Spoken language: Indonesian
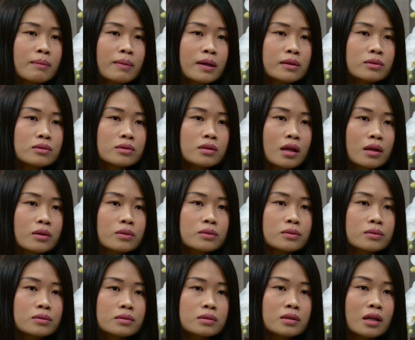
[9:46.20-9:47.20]
Bapak itu selalu
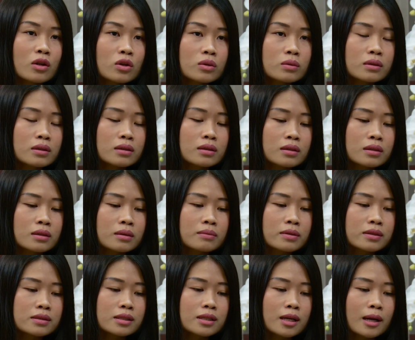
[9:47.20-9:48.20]
selalu uh,
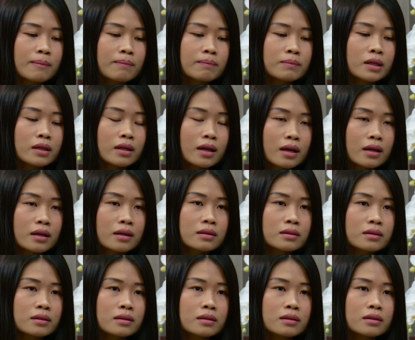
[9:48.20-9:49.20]
bersikap tenang
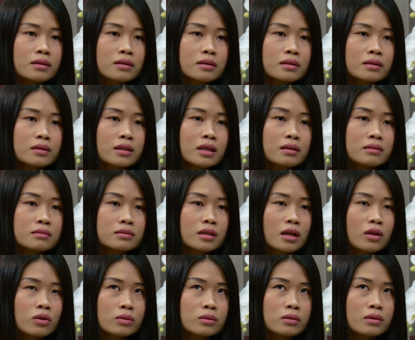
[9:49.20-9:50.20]
uh, dan
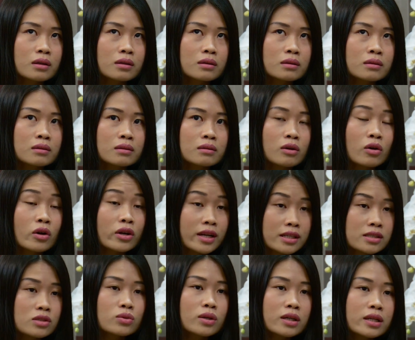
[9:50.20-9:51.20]
selalu uh,
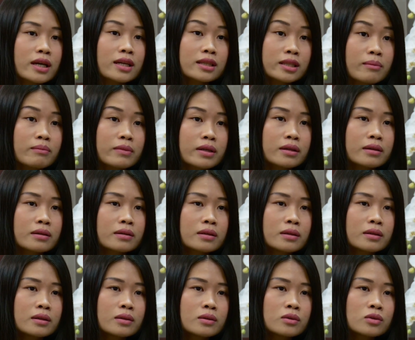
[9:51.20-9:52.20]
koordinasi juga dengan timnya
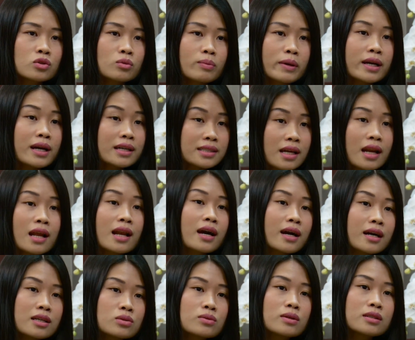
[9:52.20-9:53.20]
supaya nggak salah
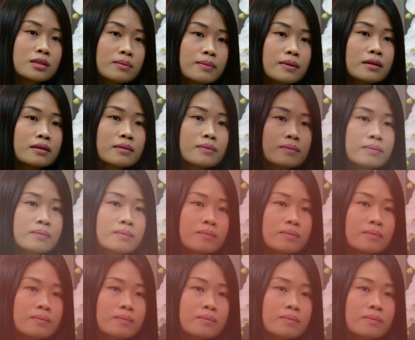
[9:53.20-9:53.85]
langkah juga sih Pak.